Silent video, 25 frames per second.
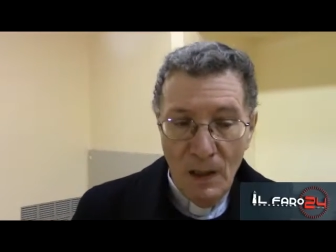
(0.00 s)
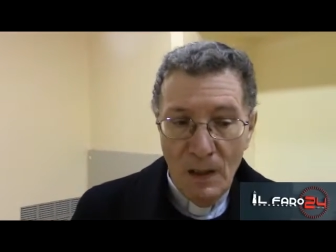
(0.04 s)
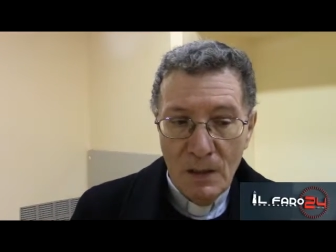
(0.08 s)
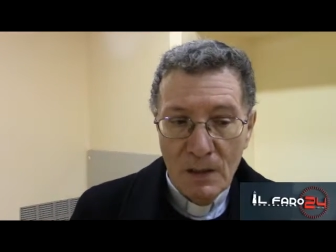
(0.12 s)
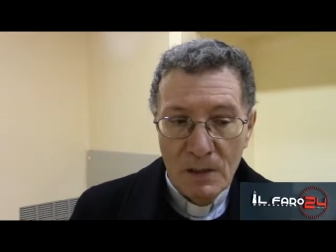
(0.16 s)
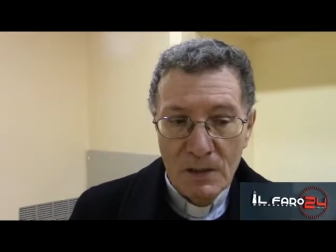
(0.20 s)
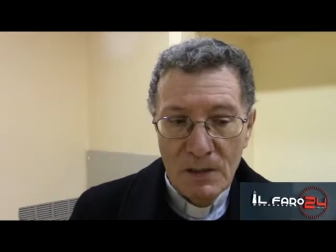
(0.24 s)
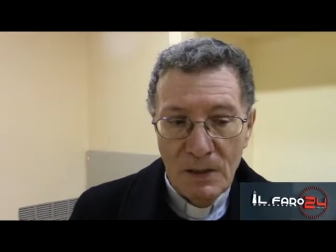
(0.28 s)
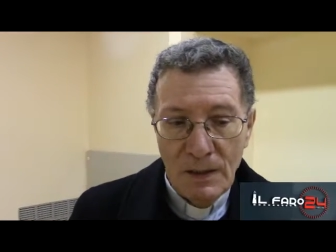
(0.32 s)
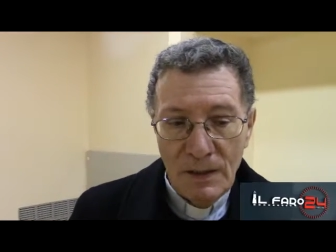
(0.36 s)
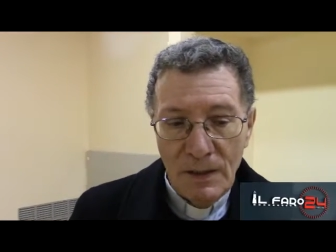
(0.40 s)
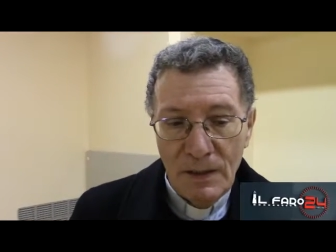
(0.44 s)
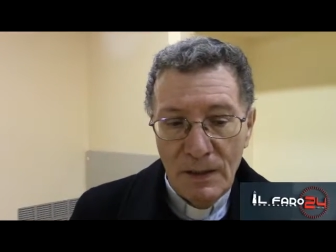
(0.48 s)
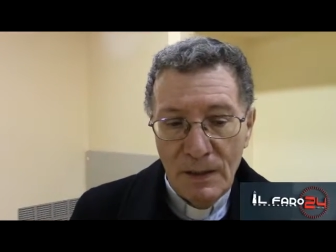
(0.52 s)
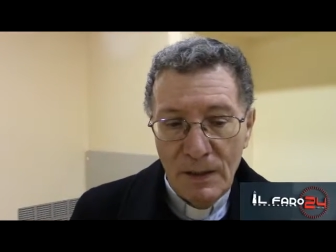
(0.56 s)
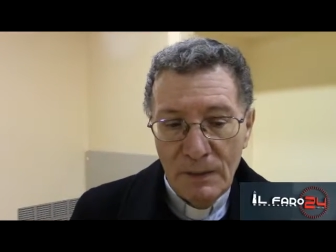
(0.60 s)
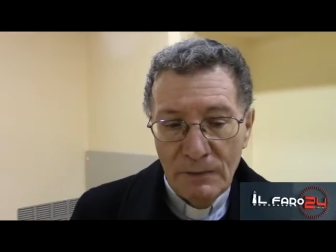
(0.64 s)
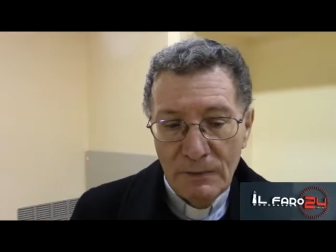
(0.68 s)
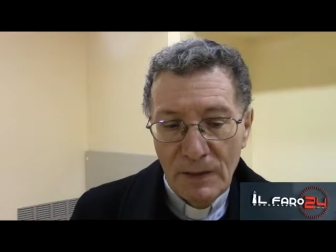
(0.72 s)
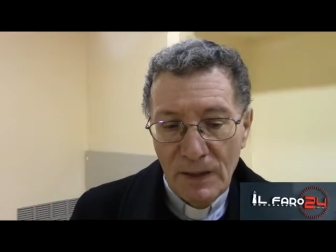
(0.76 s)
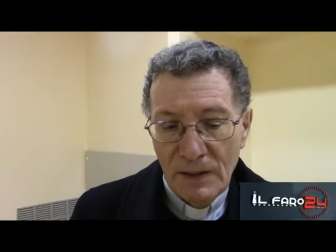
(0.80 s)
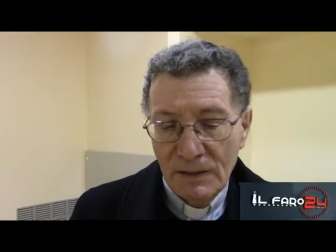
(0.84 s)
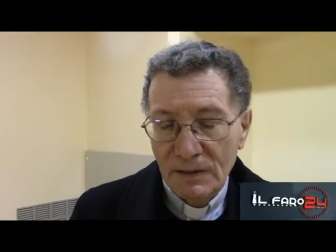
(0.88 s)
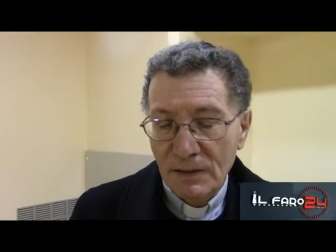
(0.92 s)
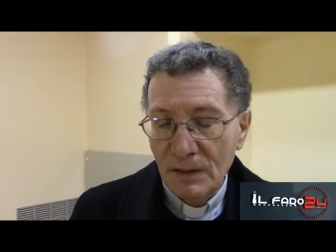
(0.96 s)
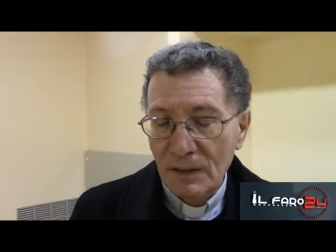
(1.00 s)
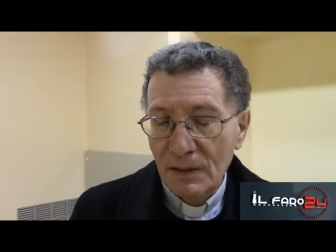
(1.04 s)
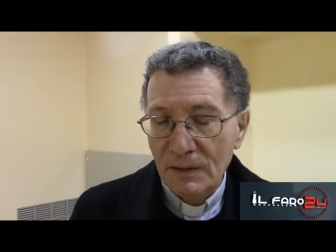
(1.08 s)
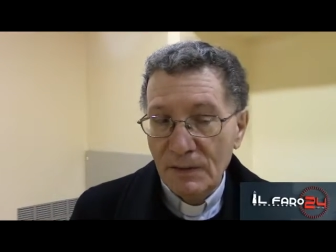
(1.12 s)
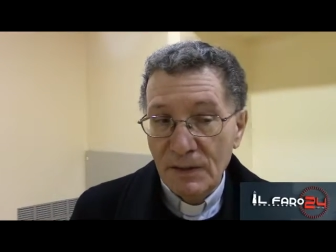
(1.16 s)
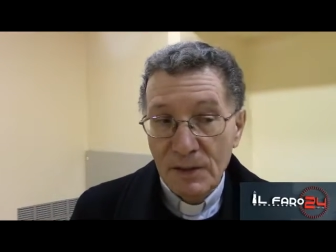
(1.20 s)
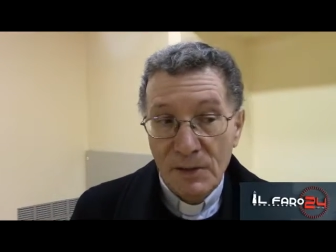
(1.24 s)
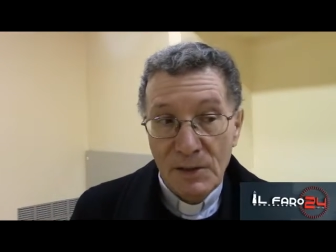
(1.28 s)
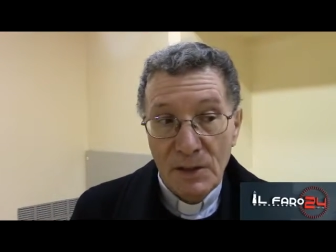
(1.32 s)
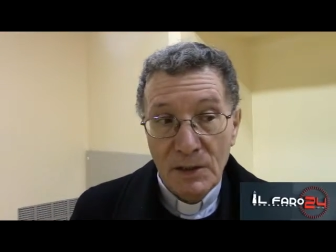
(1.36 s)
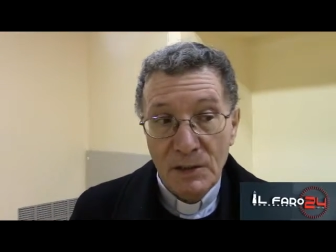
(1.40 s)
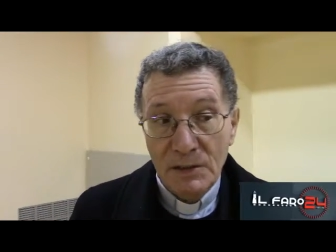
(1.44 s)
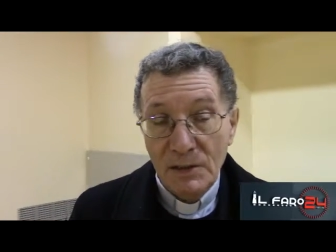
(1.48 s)
sarà elevata alla
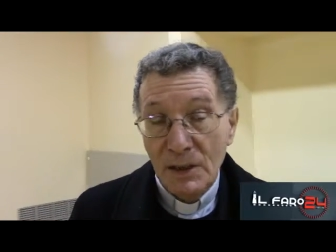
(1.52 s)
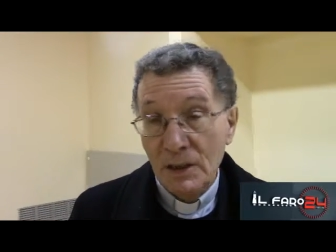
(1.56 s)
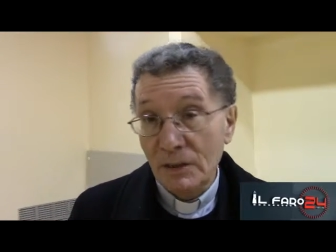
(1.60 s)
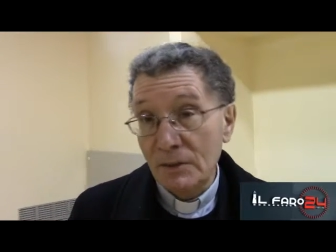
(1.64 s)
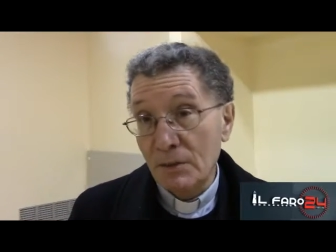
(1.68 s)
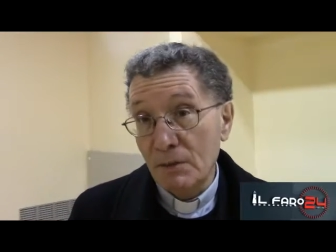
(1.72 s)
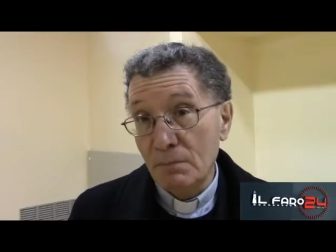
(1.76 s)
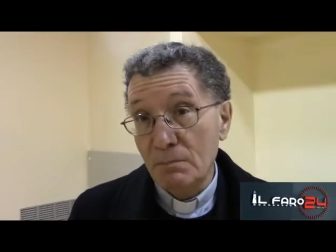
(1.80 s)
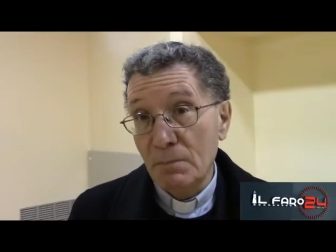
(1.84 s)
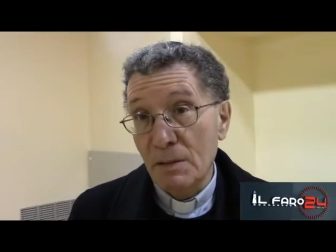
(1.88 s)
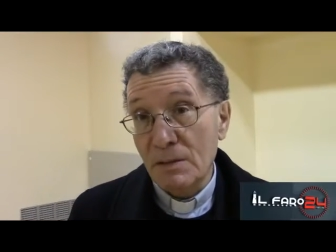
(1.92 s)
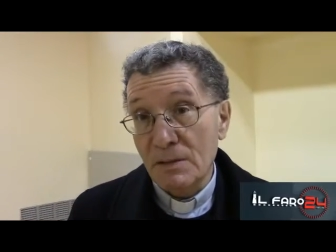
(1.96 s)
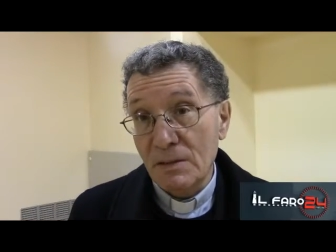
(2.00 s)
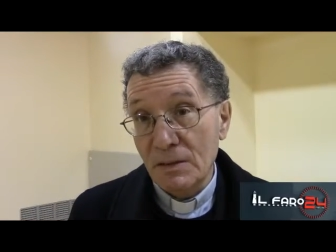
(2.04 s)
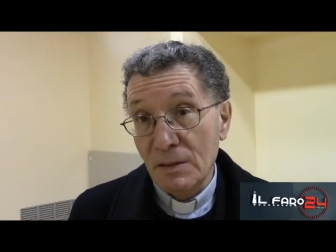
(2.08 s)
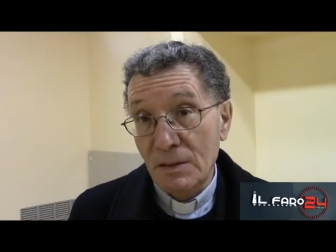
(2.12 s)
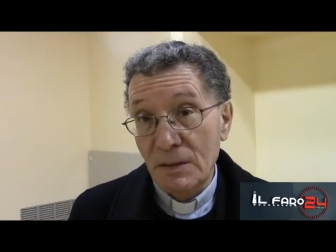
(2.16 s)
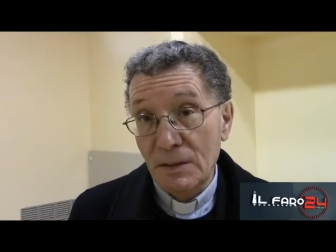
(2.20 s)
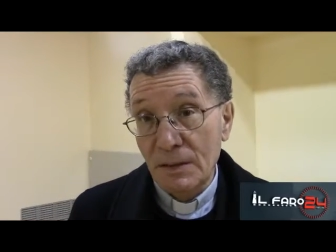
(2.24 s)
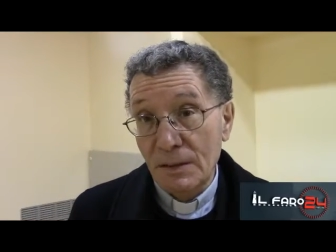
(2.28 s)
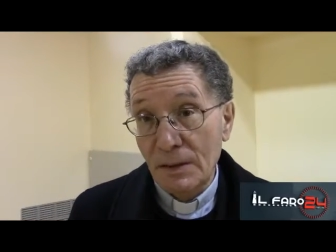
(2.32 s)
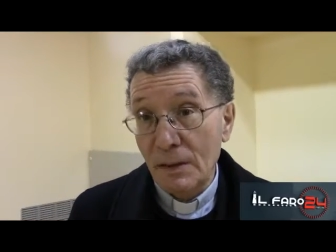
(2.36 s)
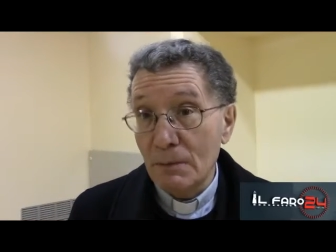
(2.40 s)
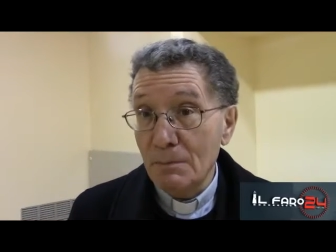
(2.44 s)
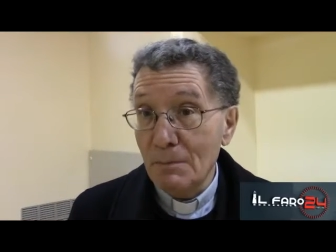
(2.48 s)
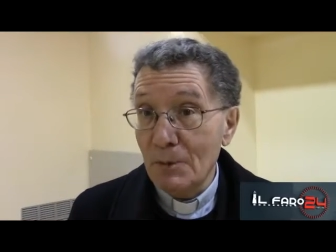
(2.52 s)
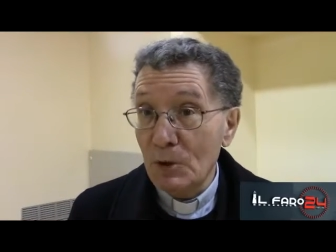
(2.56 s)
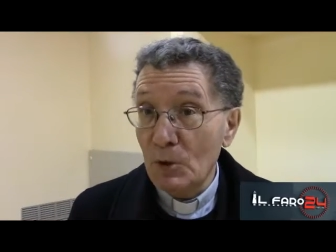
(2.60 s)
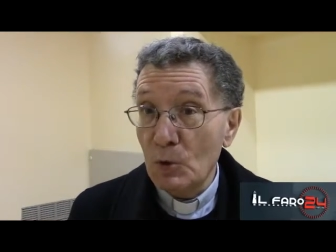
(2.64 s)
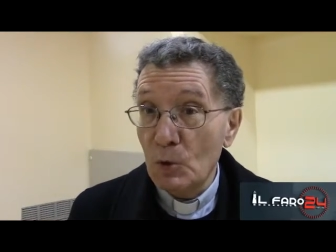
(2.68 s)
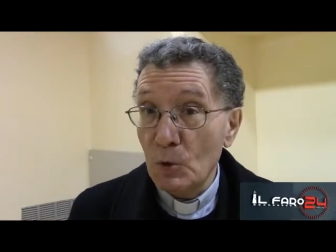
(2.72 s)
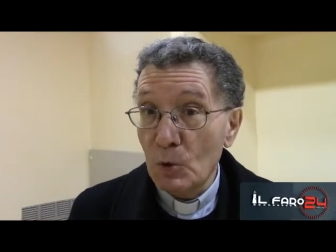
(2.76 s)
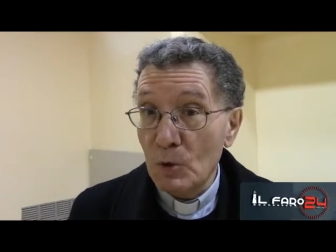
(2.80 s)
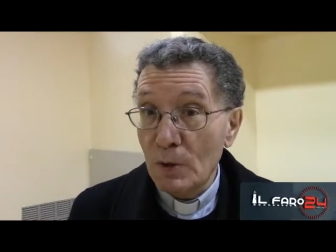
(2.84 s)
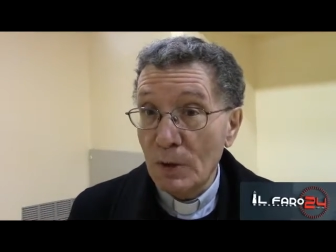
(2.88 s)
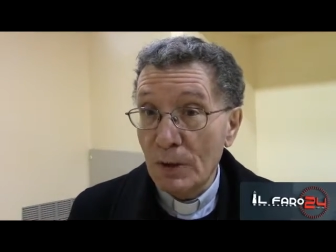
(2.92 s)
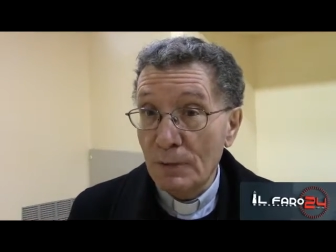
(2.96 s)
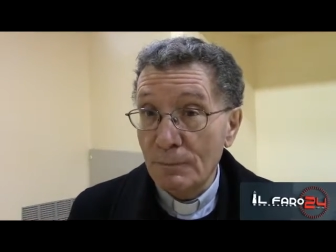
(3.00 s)
dignità di basilica
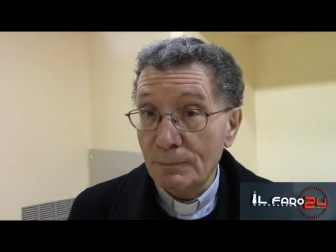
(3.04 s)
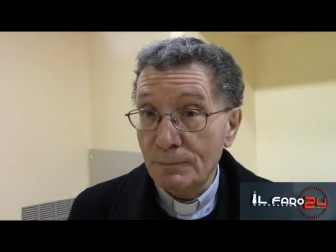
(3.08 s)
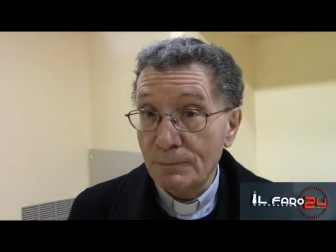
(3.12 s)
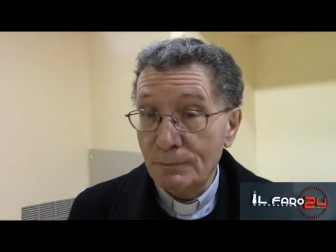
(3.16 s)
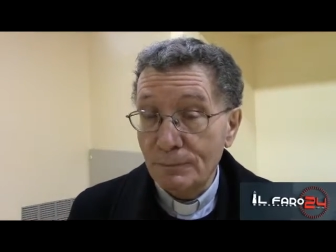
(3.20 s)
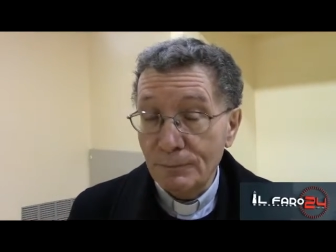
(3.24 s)
minore.